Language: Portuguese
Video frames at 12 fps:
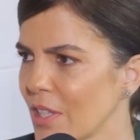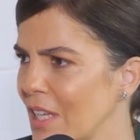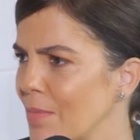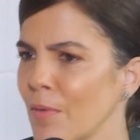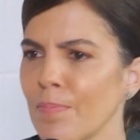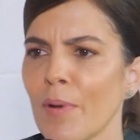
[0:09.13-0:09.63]
Até
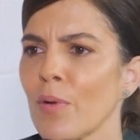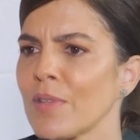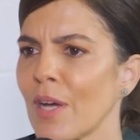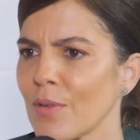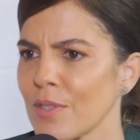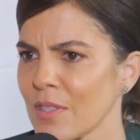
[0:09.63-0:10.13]
me
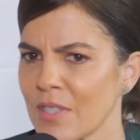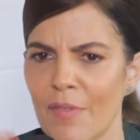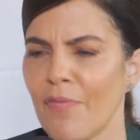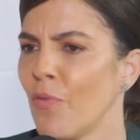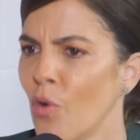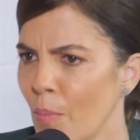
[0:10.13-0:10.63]
perguntaram assim: você
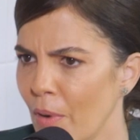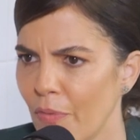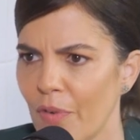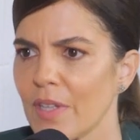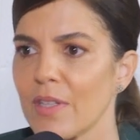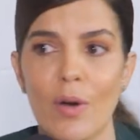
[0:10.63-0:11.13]
fuma? Eu
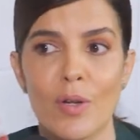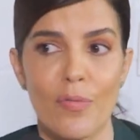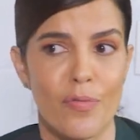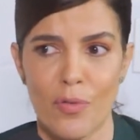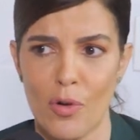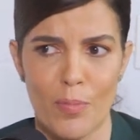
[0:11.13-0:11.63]
falei: não, eu não
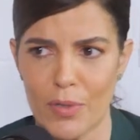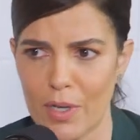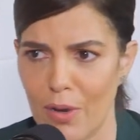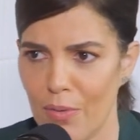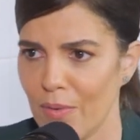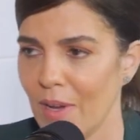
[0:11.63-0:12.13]
fumo,
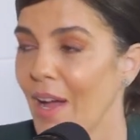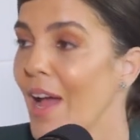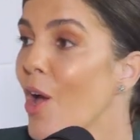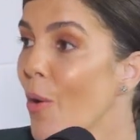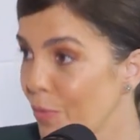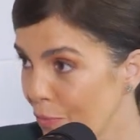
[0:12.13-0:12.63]
não. É.
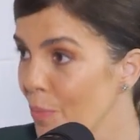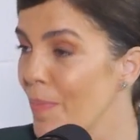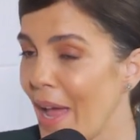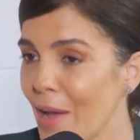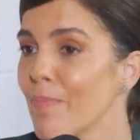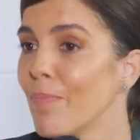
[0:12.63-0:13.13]
Eu
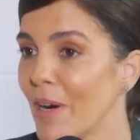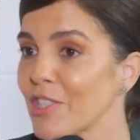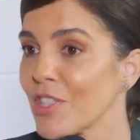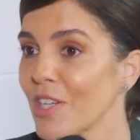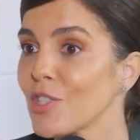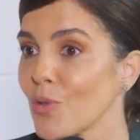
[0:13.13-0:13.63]
fumei
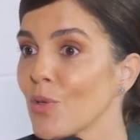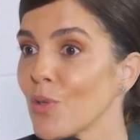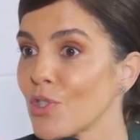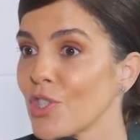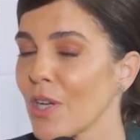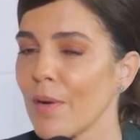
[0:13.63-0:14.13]
bastante quando eu
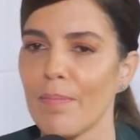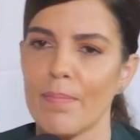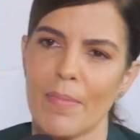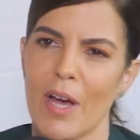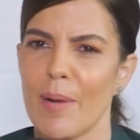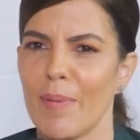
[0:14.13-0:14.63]
tinha
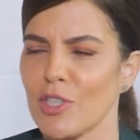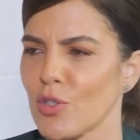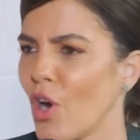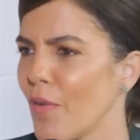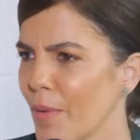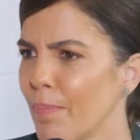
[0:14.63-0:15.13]
era mais
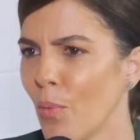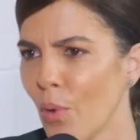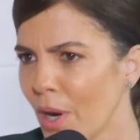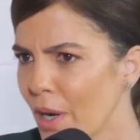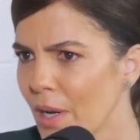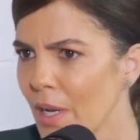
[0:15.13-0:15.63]
nova e
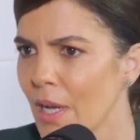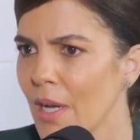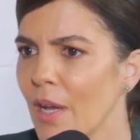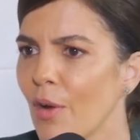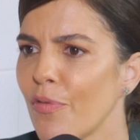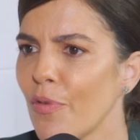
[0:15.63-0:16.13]
burra.
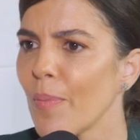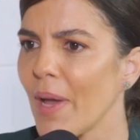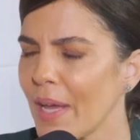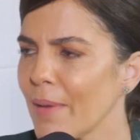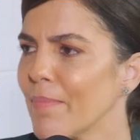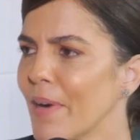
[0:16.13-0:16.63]
Eu
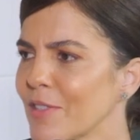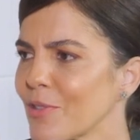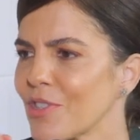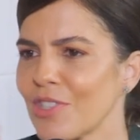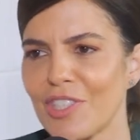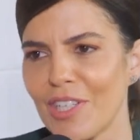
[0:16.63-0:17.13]
fumei. Mas
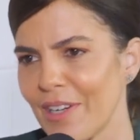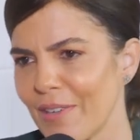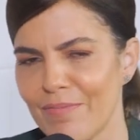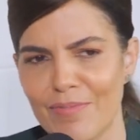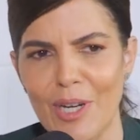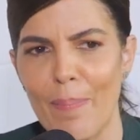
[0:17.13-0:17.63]
hoje em dia
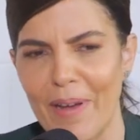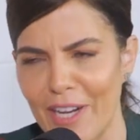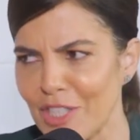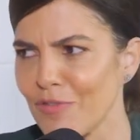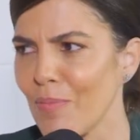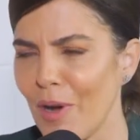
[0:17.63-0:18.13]
já parei
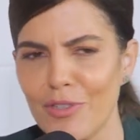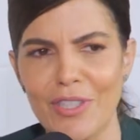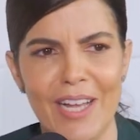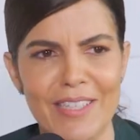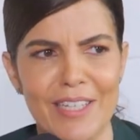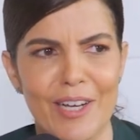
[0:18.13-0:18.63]
de fumar uns
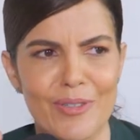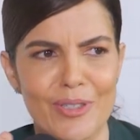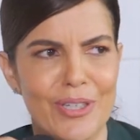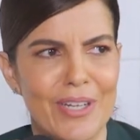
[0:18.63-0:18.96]
10 anos.